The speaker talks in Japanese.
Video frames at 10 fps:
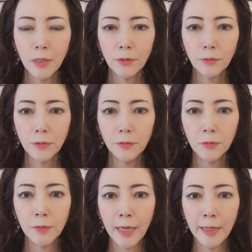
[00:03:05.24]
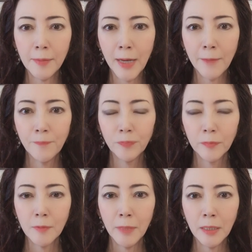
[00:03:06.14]
というのであれば
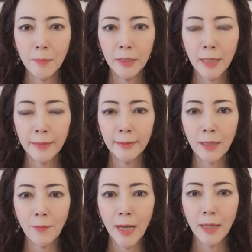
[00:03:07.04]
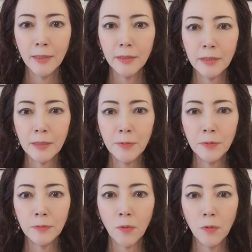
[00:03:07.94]
まだまだあなたは自
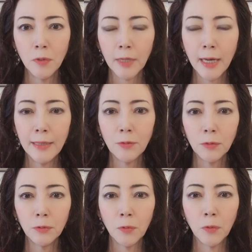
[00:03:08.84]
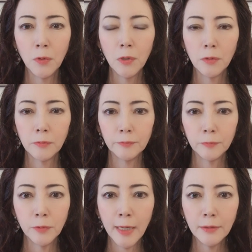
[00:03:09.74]
分を変えることを
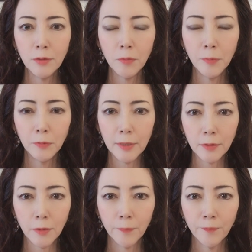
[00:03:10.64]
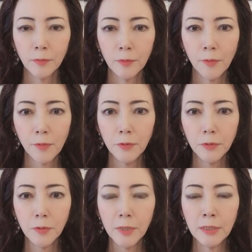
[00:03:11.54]
不安に思うでしょうそういう
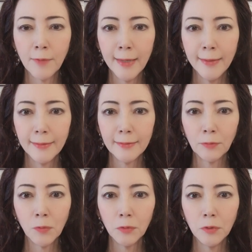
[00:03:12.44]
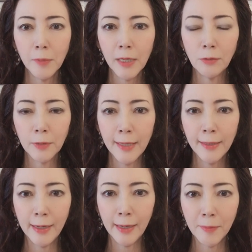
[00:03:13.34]
時には人の言葉が受け
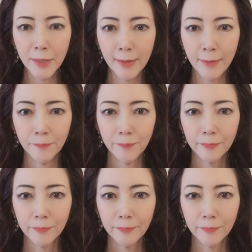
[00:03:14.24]
入れられません